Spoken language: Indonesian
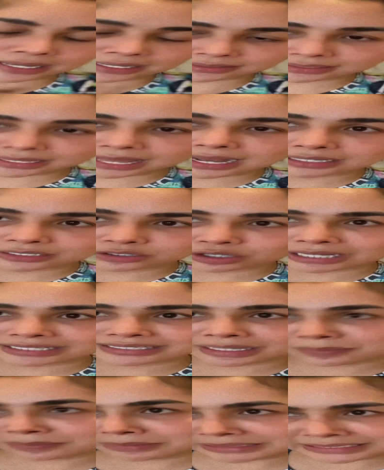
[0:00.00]
nyata gitu kan
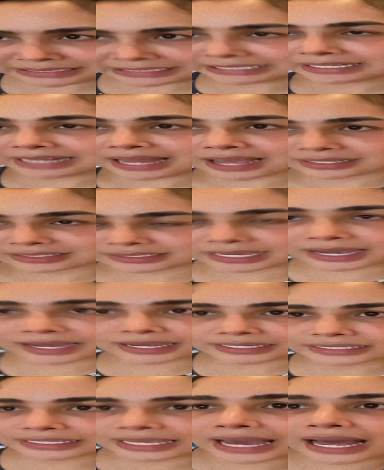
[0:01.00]
tapi
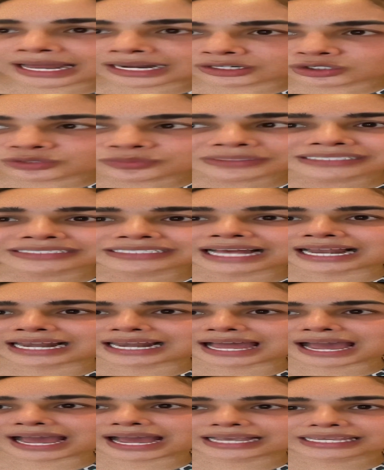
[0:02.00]
setidaknya ya lu bisa lah